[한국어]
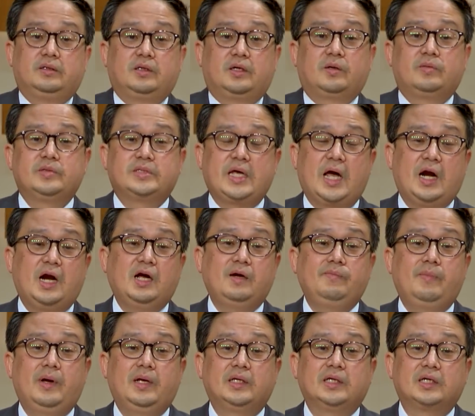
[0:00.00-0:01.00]
여러분
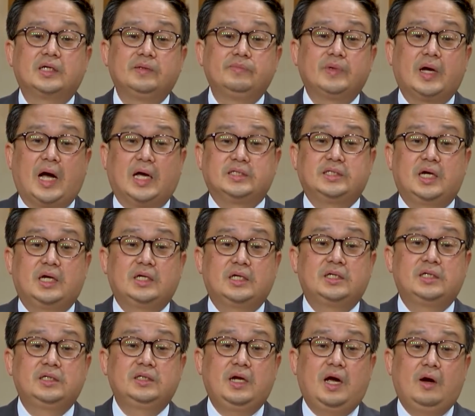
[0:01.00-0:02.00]
사랑만큼 가장
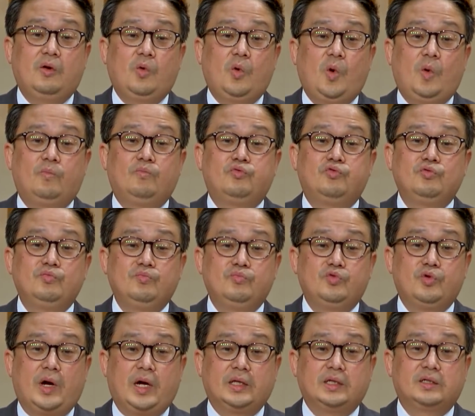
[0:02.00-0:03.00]
흔하고
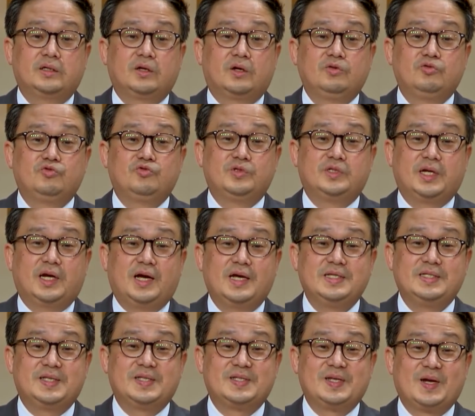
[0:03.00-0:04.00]
풍부한 그런 주제가
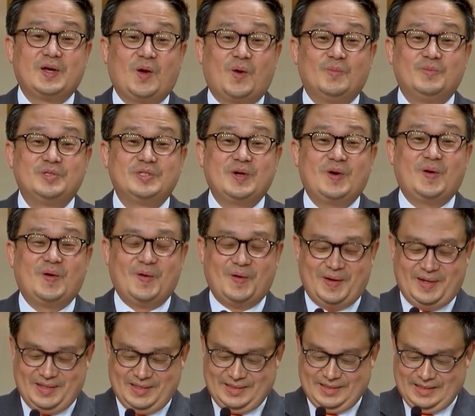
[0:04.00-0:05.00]
이 세상에 없죠.
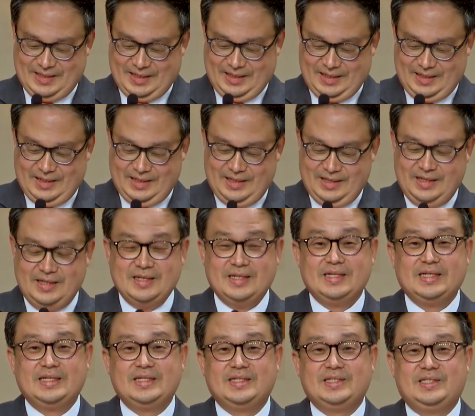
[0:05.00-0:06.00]
네.
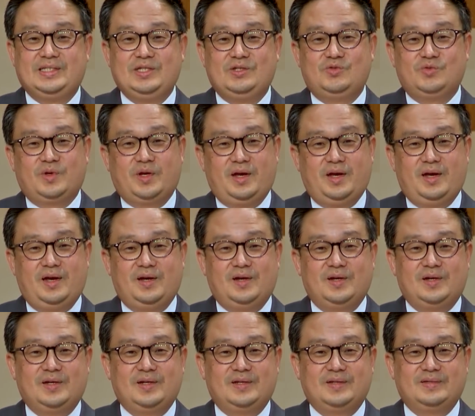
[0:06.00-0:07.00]

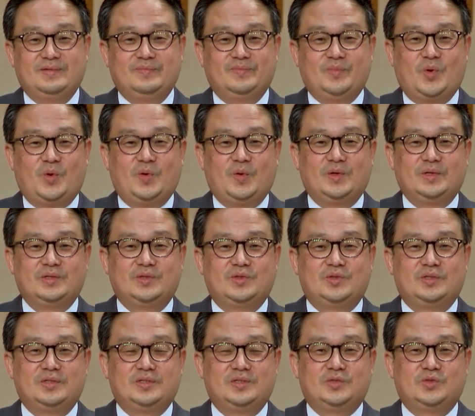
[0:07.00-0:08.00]
시중에 뭐
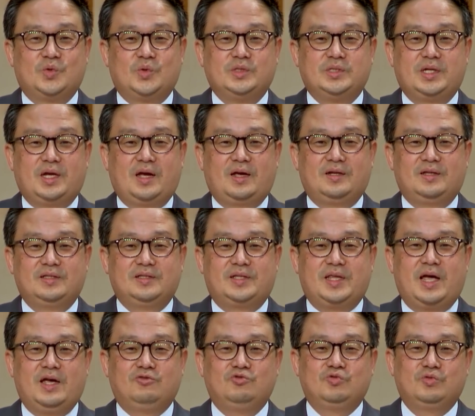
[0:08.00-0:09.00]
존재하는
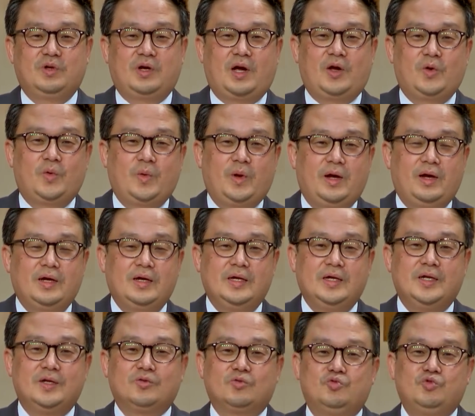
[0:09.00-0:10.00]
대중가요의
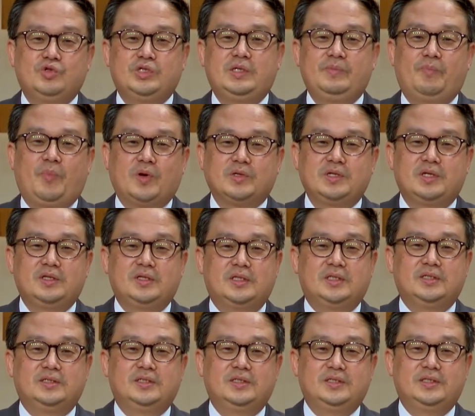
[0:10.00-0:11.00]

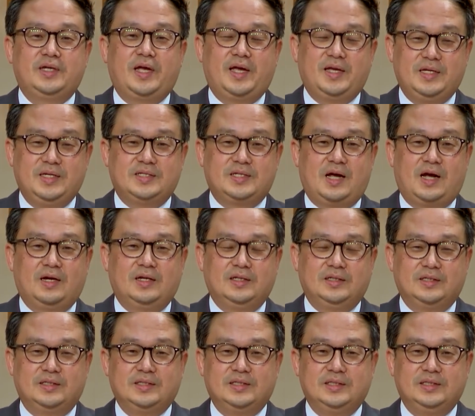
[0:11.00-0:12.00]
90%의
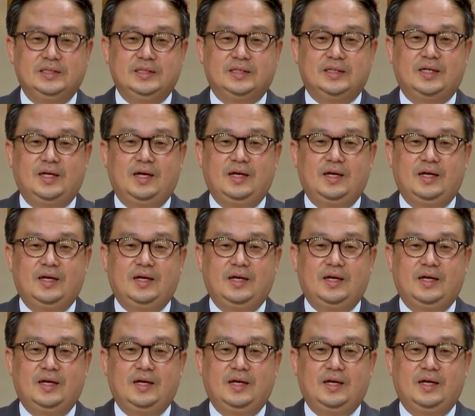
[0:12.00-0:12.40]
이상은